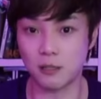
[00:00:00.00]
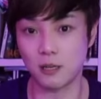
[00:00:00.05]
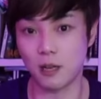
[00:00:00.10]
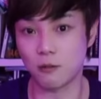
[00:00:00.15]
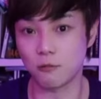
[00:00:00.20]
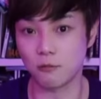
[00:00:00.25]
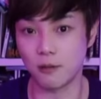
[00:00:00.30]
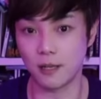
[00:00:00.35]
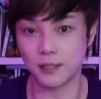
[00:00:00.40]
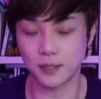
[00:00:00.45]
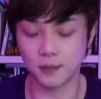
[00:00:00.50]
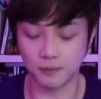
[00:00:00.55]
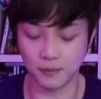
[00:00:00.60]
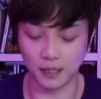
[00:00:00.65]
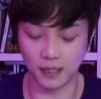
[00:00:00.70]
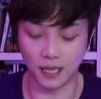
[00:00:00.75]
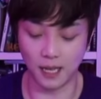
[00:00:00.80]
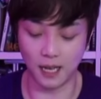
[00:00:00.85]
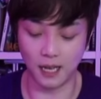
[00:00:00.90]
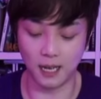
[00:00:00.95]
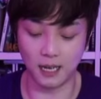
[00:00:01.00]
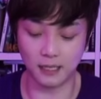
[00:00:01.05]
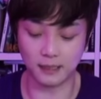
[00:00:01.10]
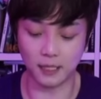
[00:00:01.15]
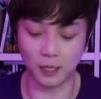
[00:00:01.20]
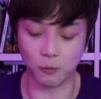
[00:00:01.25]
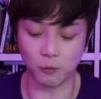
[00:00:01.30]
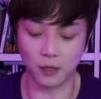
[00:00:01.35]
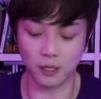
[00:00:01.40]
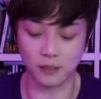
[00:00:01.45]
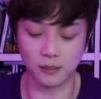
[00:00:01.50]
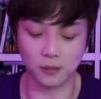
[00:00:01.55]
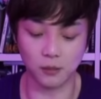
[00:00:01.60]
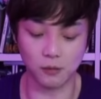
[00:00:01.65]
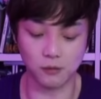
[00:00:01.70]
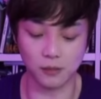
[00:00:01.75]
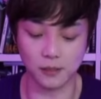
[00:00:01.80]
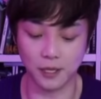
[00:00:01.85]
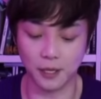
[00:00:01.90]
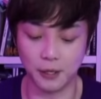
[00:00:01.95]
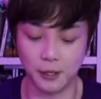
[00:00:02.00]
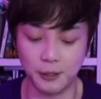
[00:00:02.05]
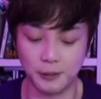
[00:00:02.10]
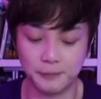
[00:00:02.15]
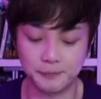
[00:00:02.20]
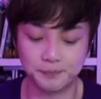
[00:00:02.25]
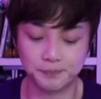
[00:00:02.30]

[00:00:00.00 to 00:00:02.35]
갖고 나왔습니다. 타로카드 섞을게요.